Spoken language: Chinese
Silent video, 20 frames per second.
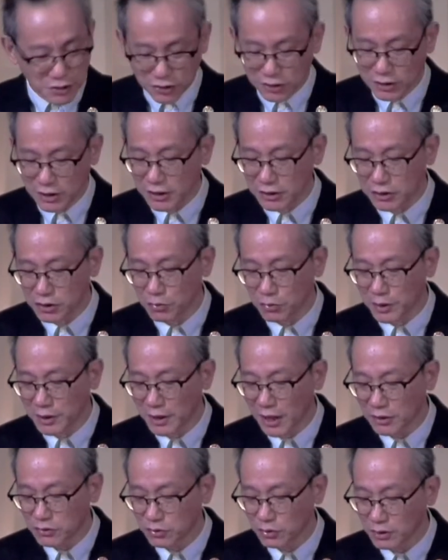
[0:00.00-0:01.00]
卫斯理
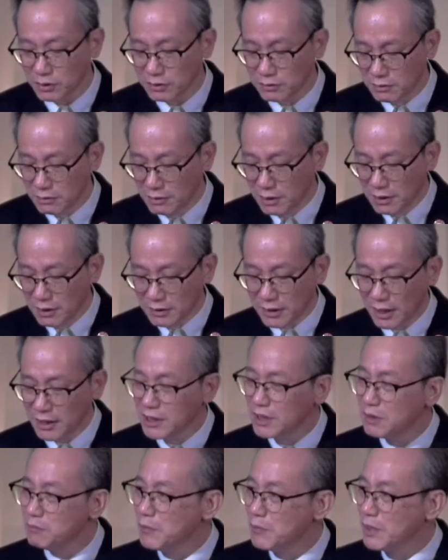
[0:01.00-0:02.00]
就问他说：“
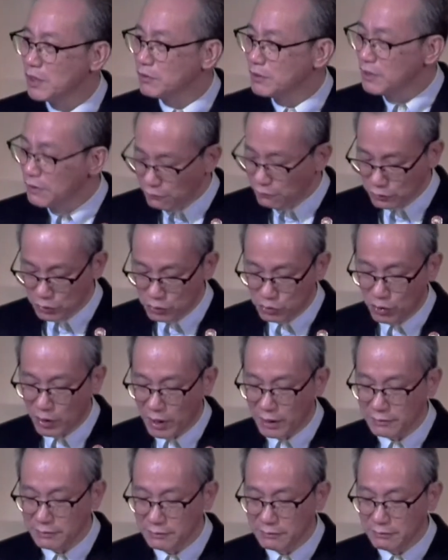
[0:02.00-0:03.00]
当你没有衣服
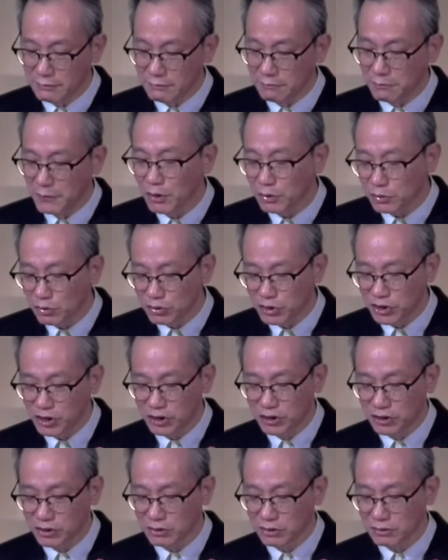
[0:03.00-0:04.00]
穿、没有
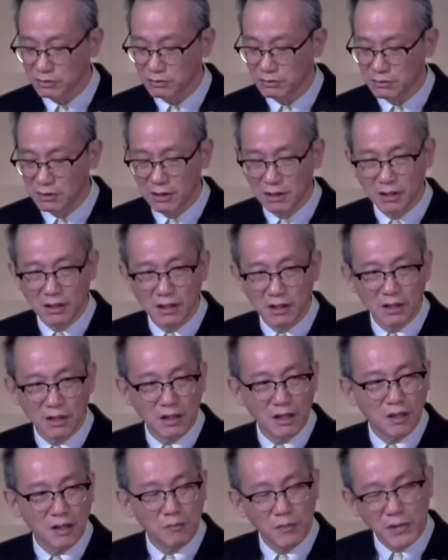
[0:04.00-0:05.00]
东西吃、
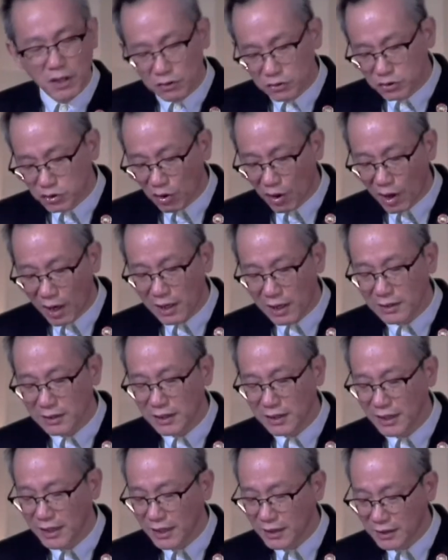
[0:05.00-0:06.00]
没有
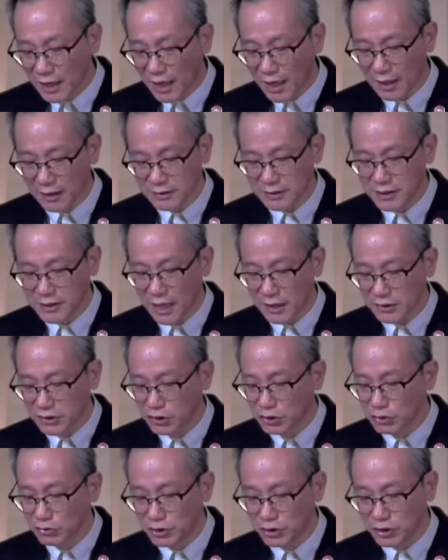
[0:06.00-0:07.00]
床可以躺
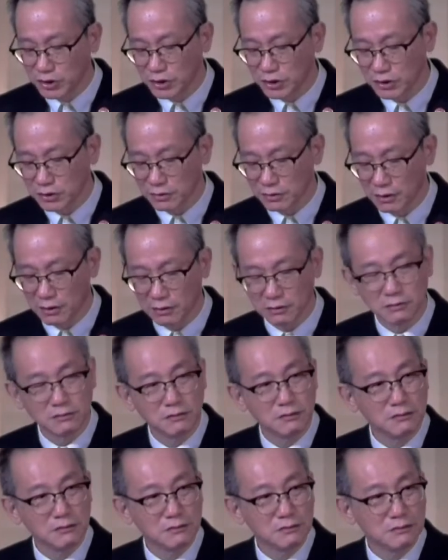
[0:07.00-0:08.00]
下休息的时
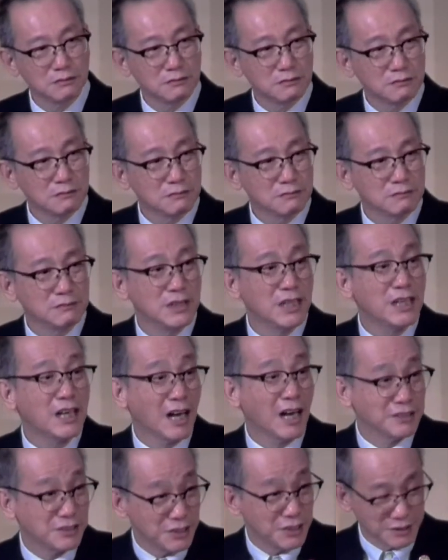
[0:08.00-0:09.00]
候，
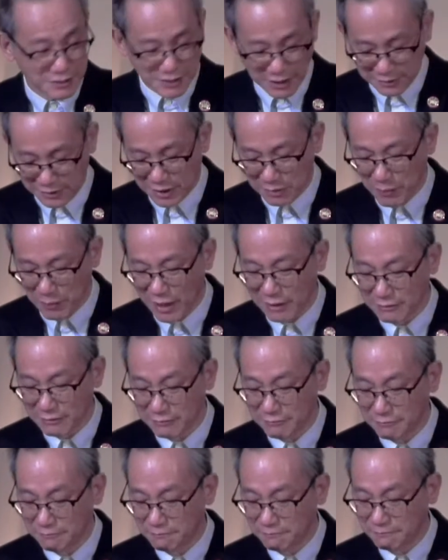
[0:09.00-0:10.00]
你感谢上帝
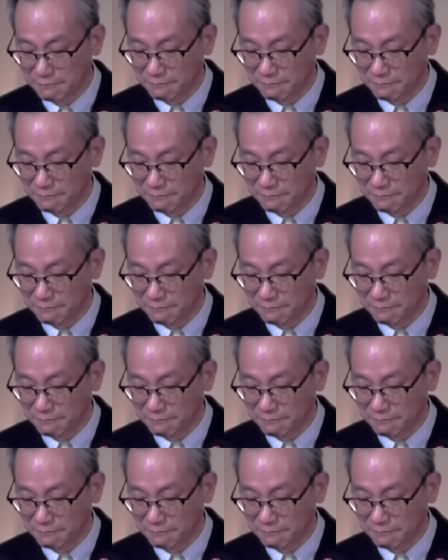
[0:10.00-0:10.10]
吗？